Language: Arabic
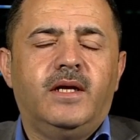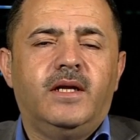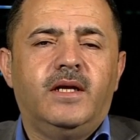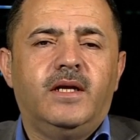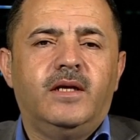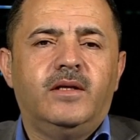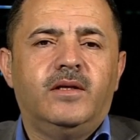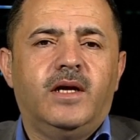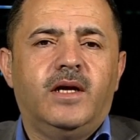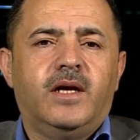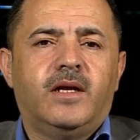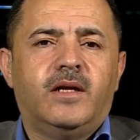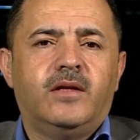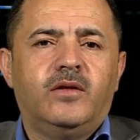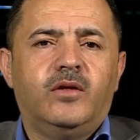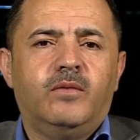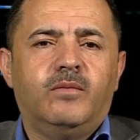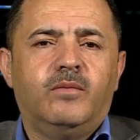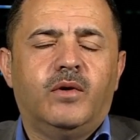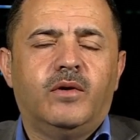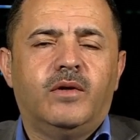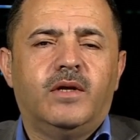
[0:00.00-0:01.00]
الإدارة
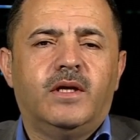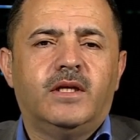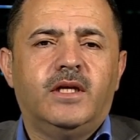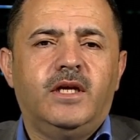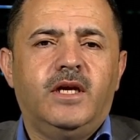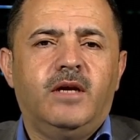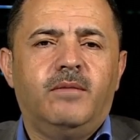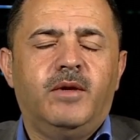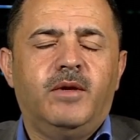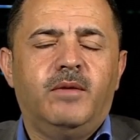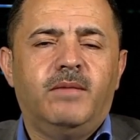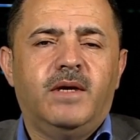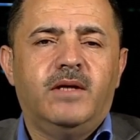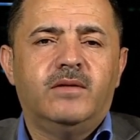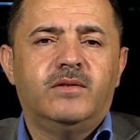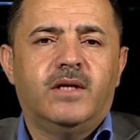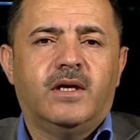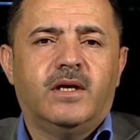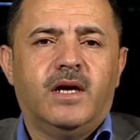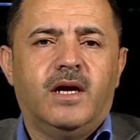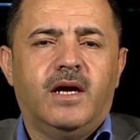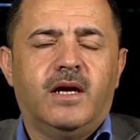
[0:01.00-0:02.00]
الديمقراطية من
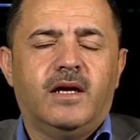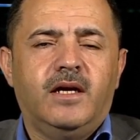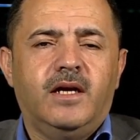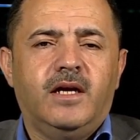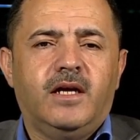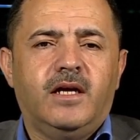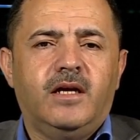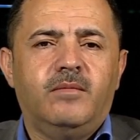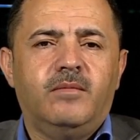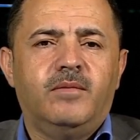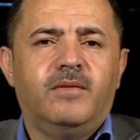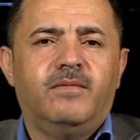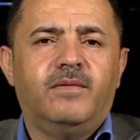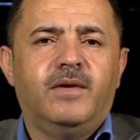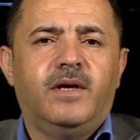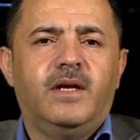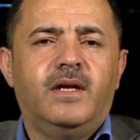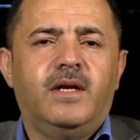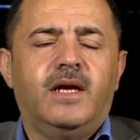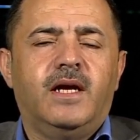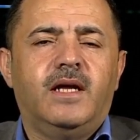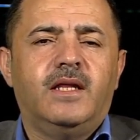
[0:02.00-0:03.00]
مأزق حقيقي
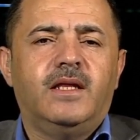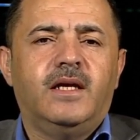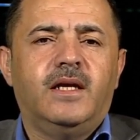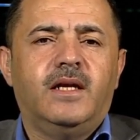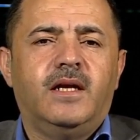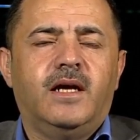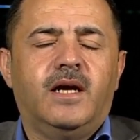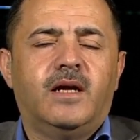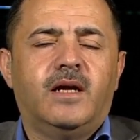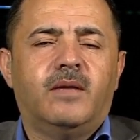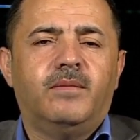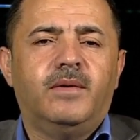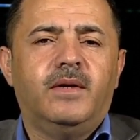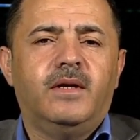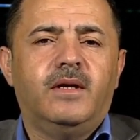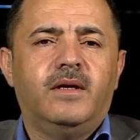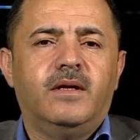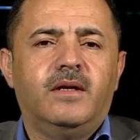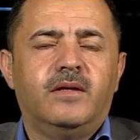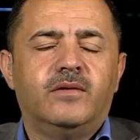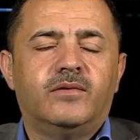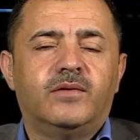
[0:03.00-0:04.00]
بفعل هذه الحرب
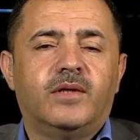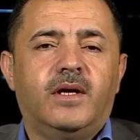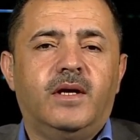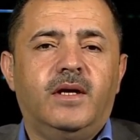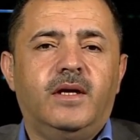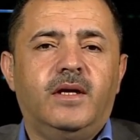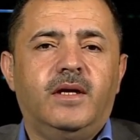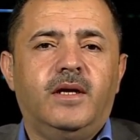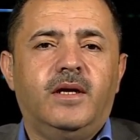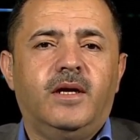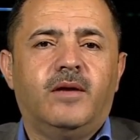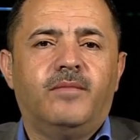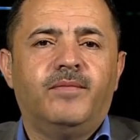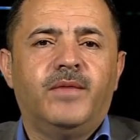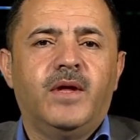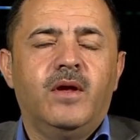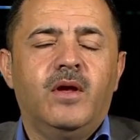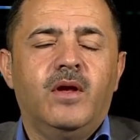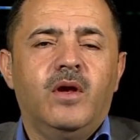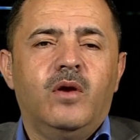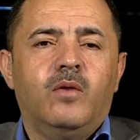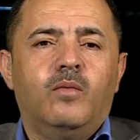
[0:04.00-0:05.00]
الإسرائيلية
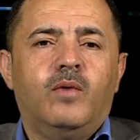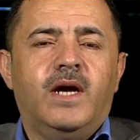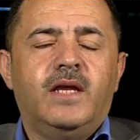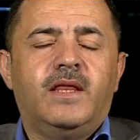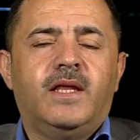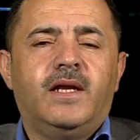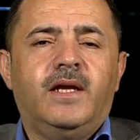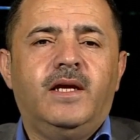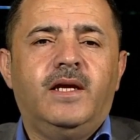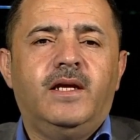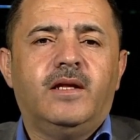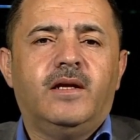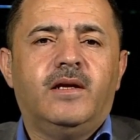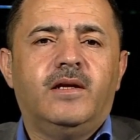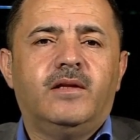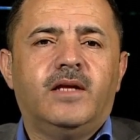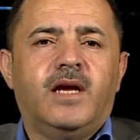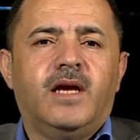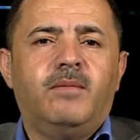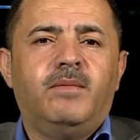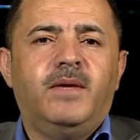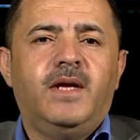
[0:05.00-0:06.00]
وأيضا
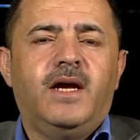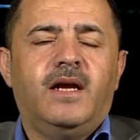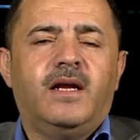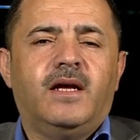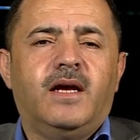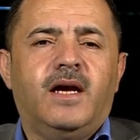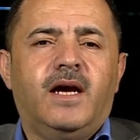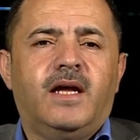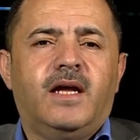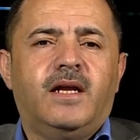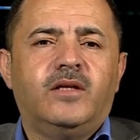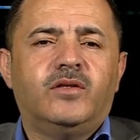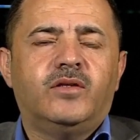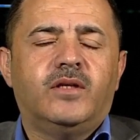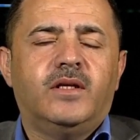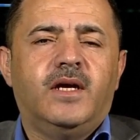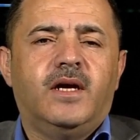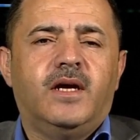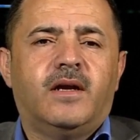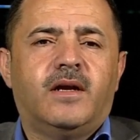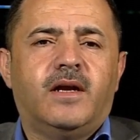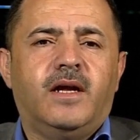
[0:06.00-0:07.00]
خطاب للخارج
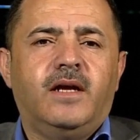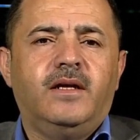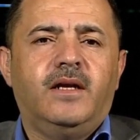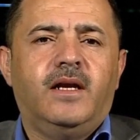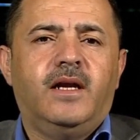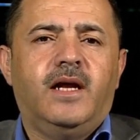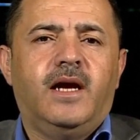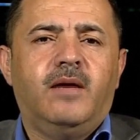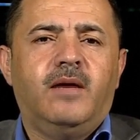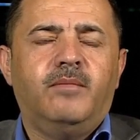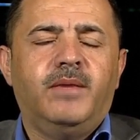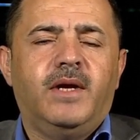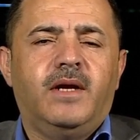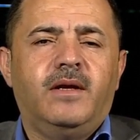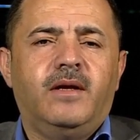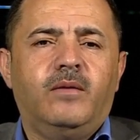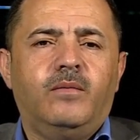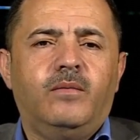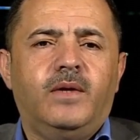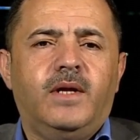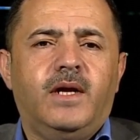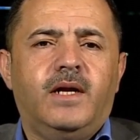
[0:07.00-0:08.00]
للرأي العام بأن
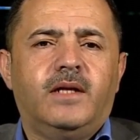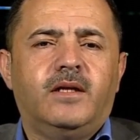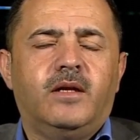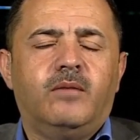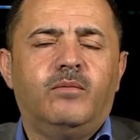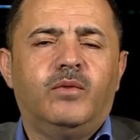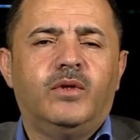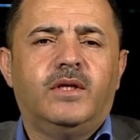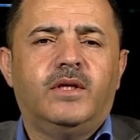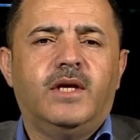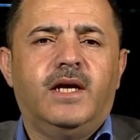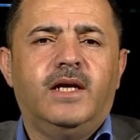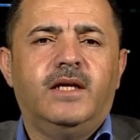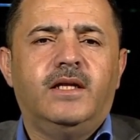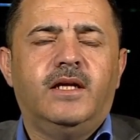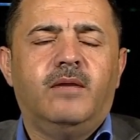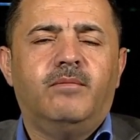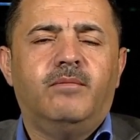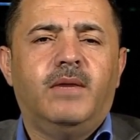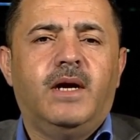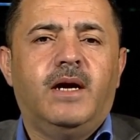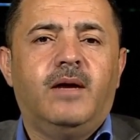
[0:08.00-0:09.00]
الولايات
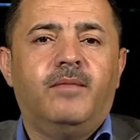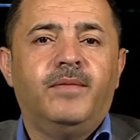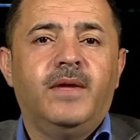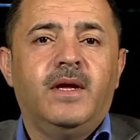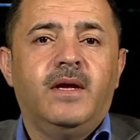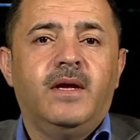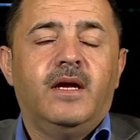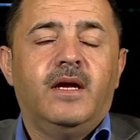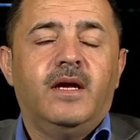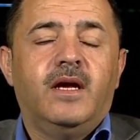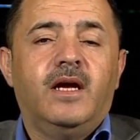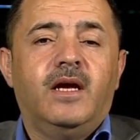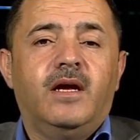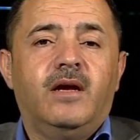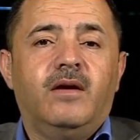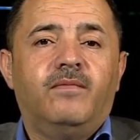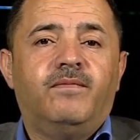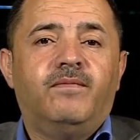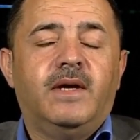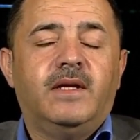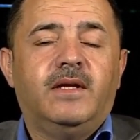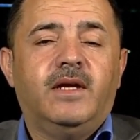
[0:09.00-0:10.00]
المتحدة مع
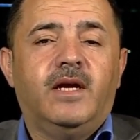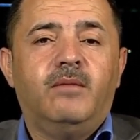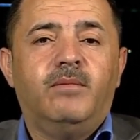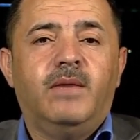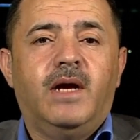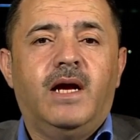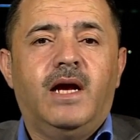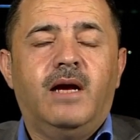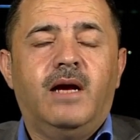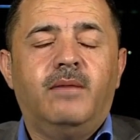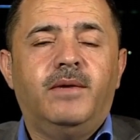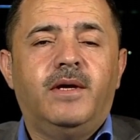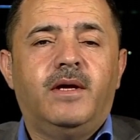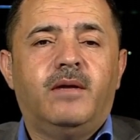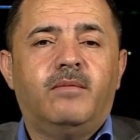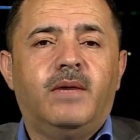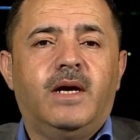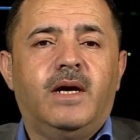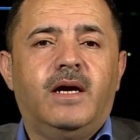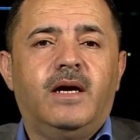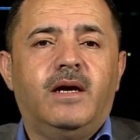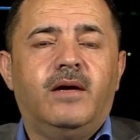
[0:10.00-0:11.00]
آه، فتح المعابر
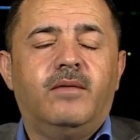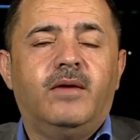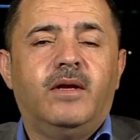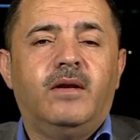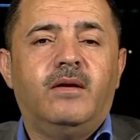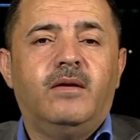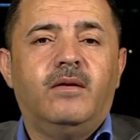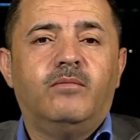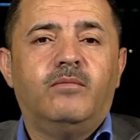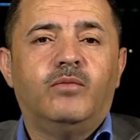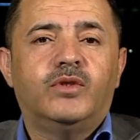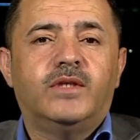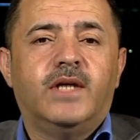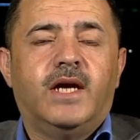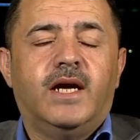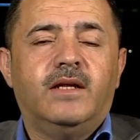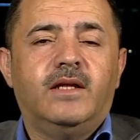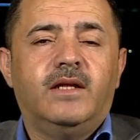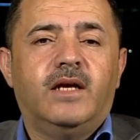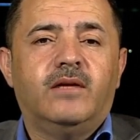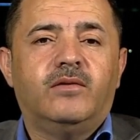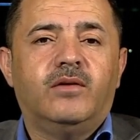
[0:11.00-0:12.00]
مع
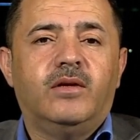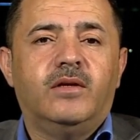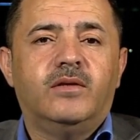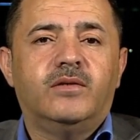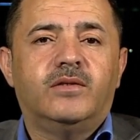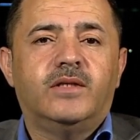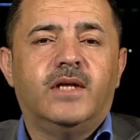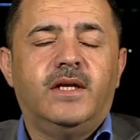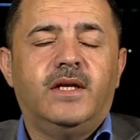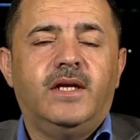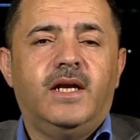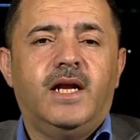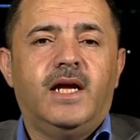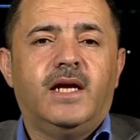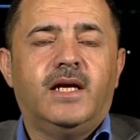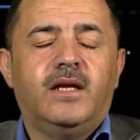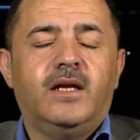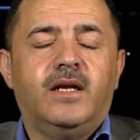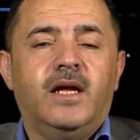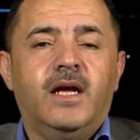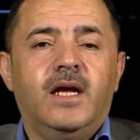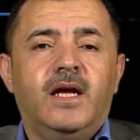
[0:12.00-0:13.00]
المساعدات الإنسانية
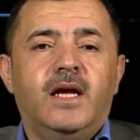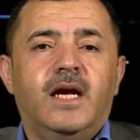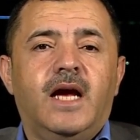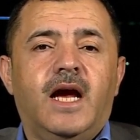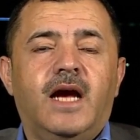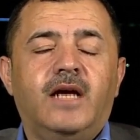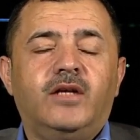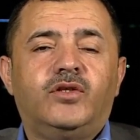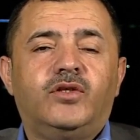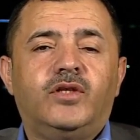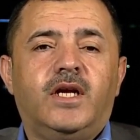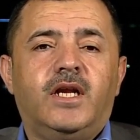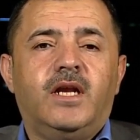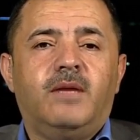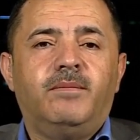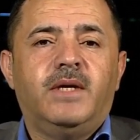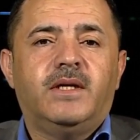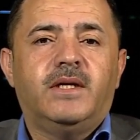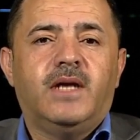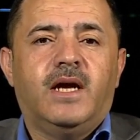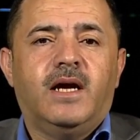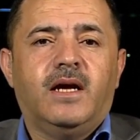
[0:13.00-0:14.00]
لكن أي شيء
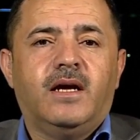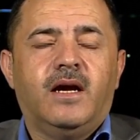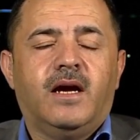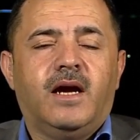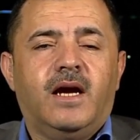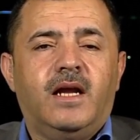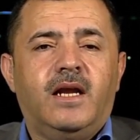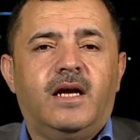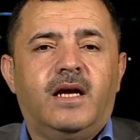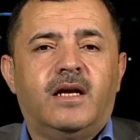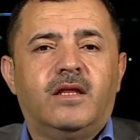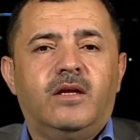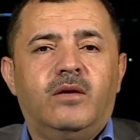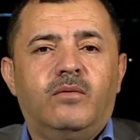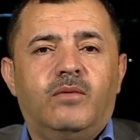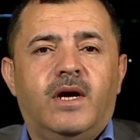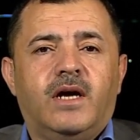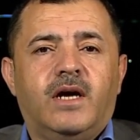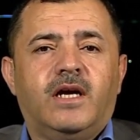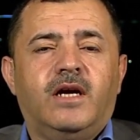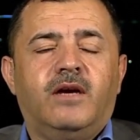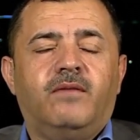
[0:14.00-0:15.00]
لم يتحقق على أرض
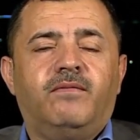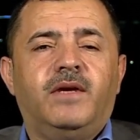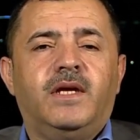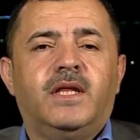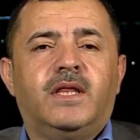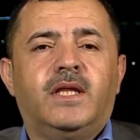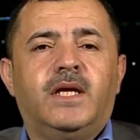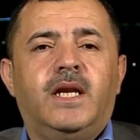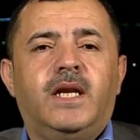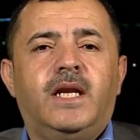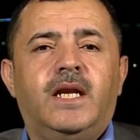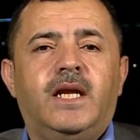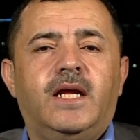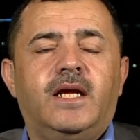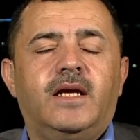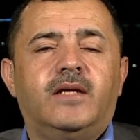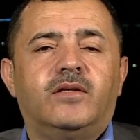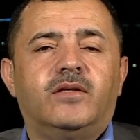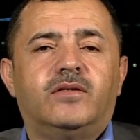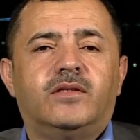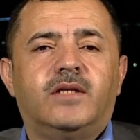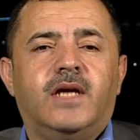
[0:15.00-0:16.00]
الواقع في ظل
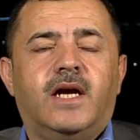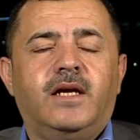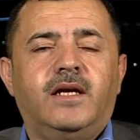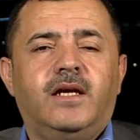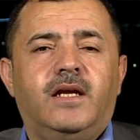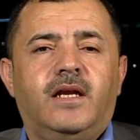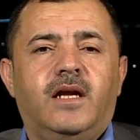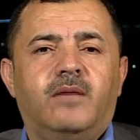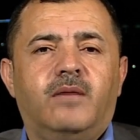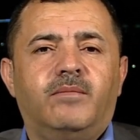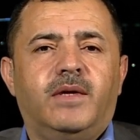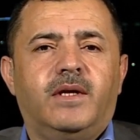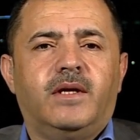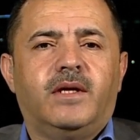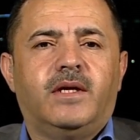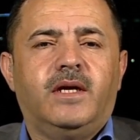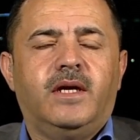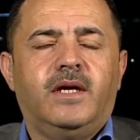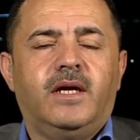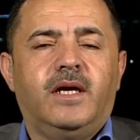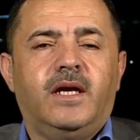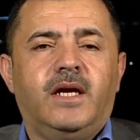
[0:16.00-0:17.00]
السعي
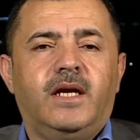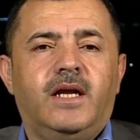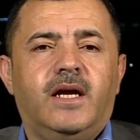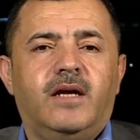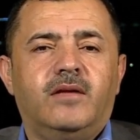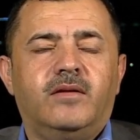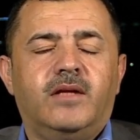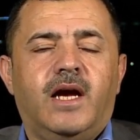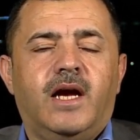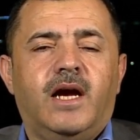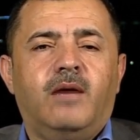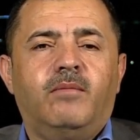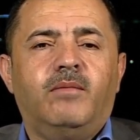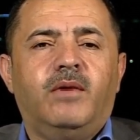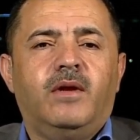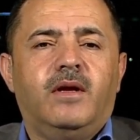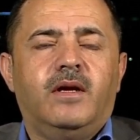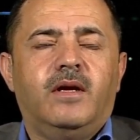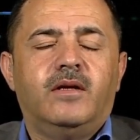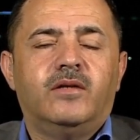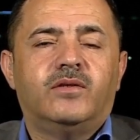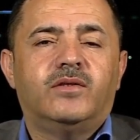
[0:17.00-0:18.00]
الأمريكي إلى دعم
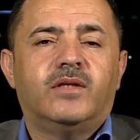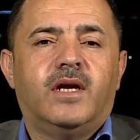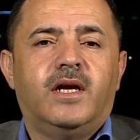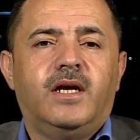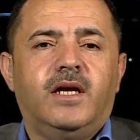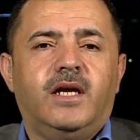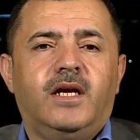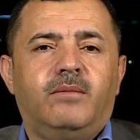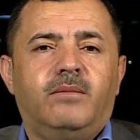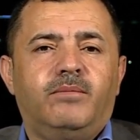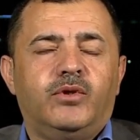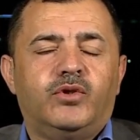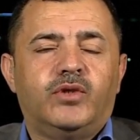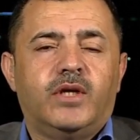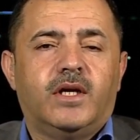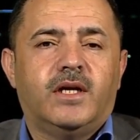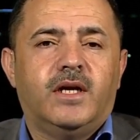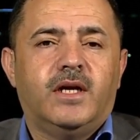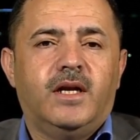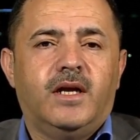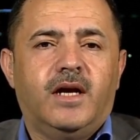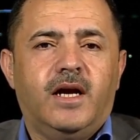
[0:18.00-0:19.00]
إسرائيل
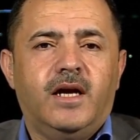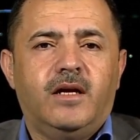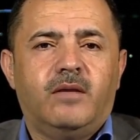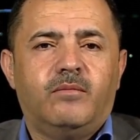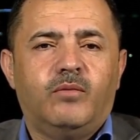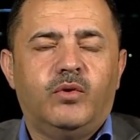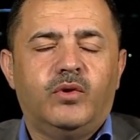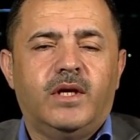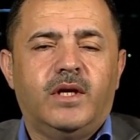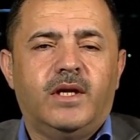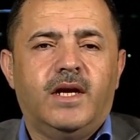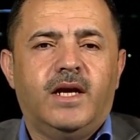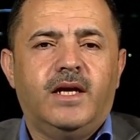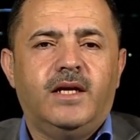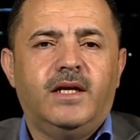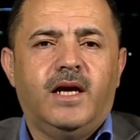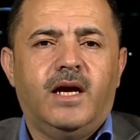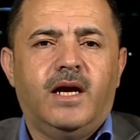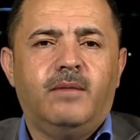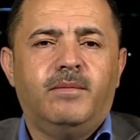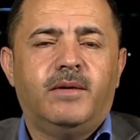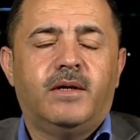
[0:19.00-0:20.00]
بشكل غير
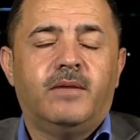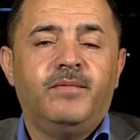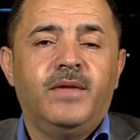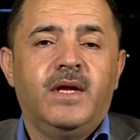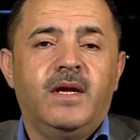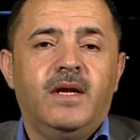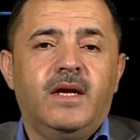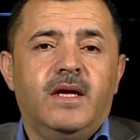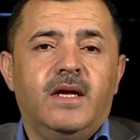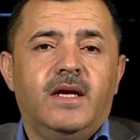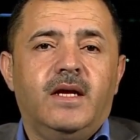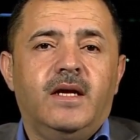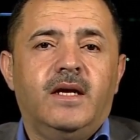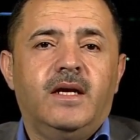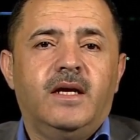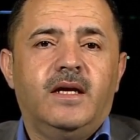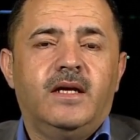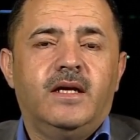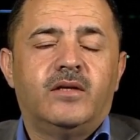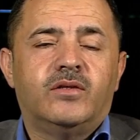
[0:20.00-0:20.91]
متناهي عبر آه،